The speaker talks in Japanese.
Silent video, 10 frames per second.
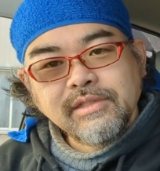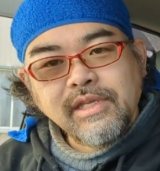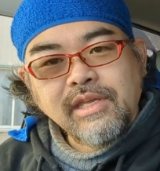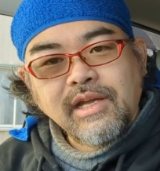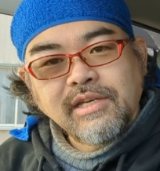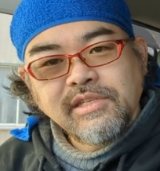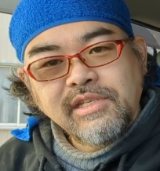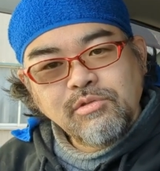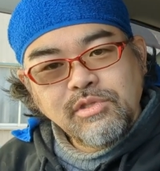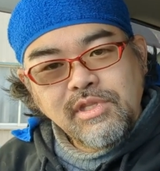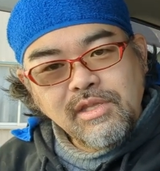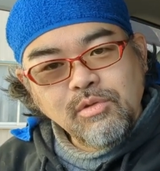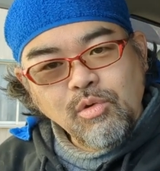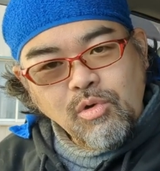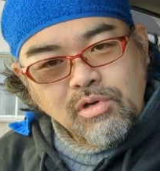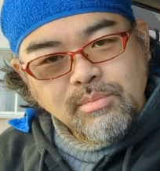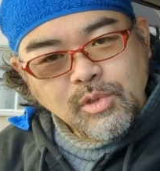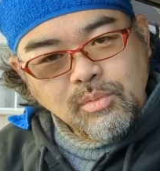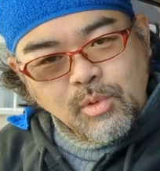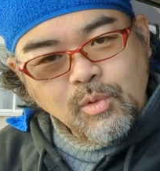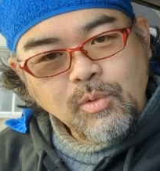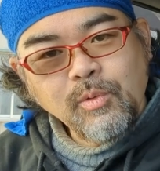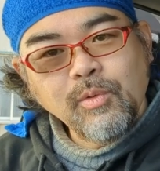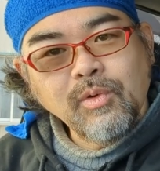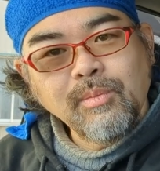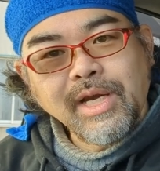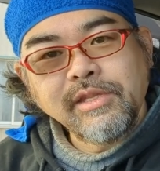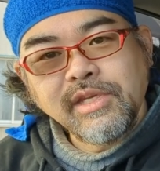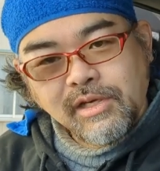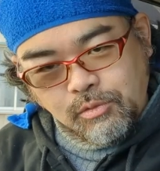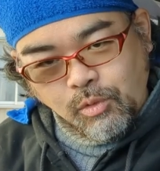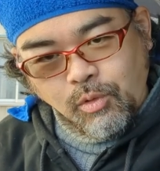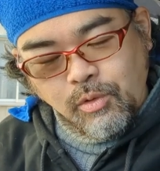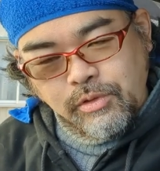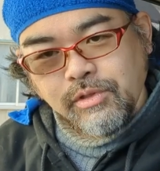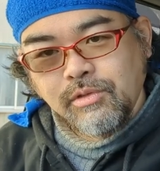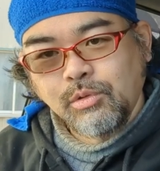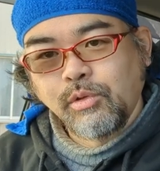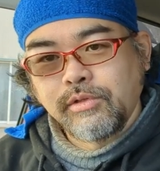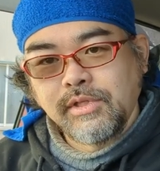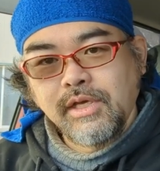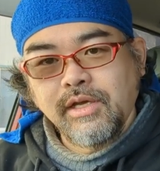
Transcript: えー、化石として残るものもまれにあるということですね。